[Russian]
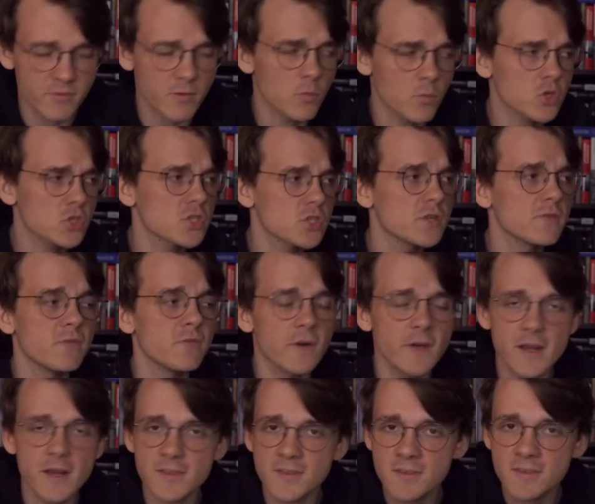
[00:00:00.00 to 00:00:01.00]
Вы можете
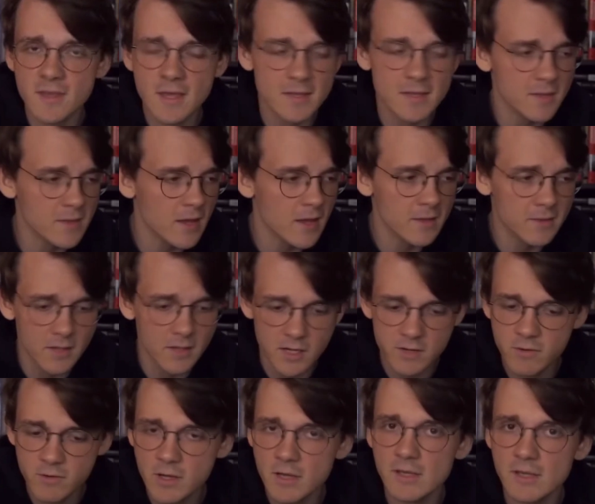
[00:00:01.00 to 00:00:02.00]
вырезать этот
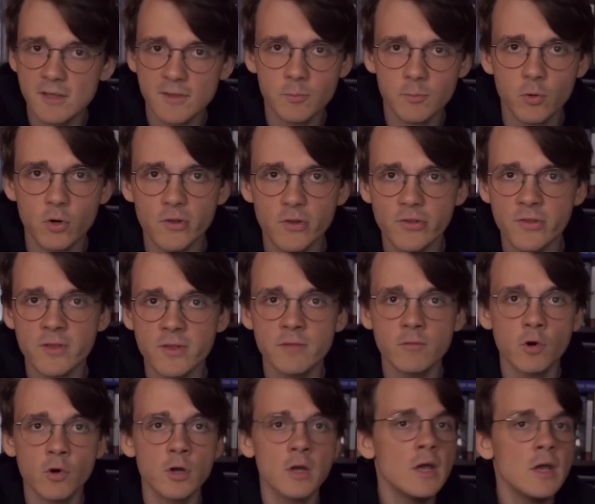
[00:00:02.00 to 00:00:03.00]
отрывок и использовать
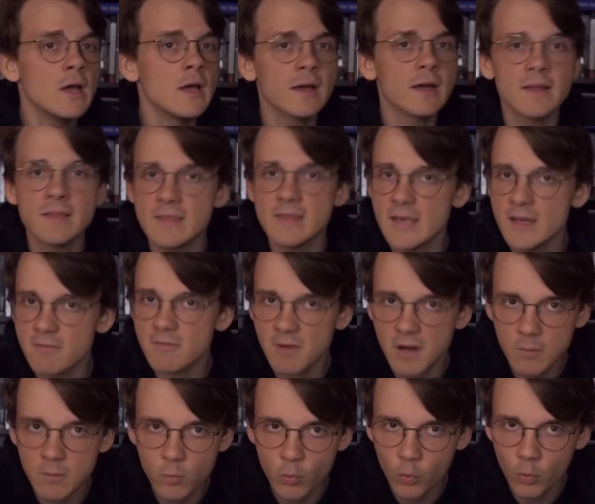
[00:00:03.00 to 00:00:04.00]
его где
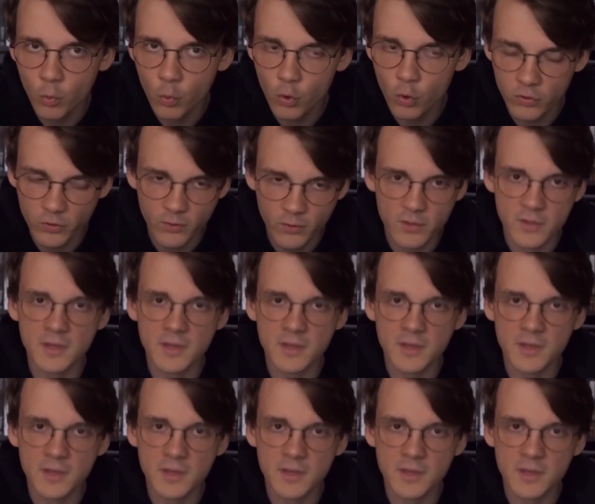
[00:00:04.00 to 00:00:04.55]
вам угодно.